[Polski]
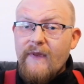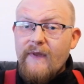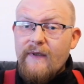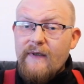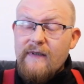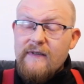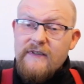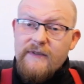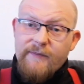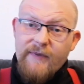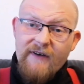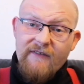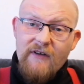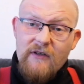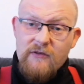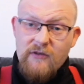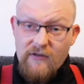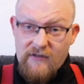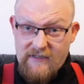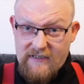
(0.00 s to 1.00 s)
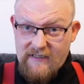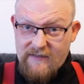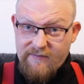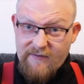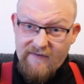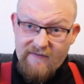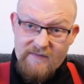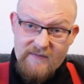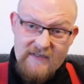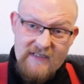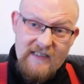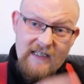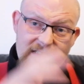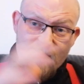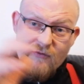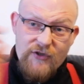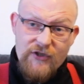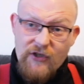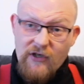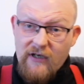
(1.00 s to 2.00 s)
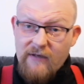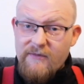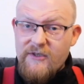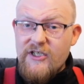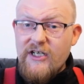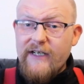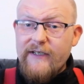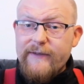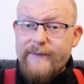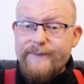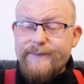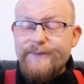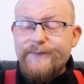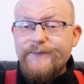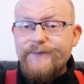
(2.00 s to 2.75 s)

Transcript: Także prawa autorskie z prawem cytatu się trochę mieszają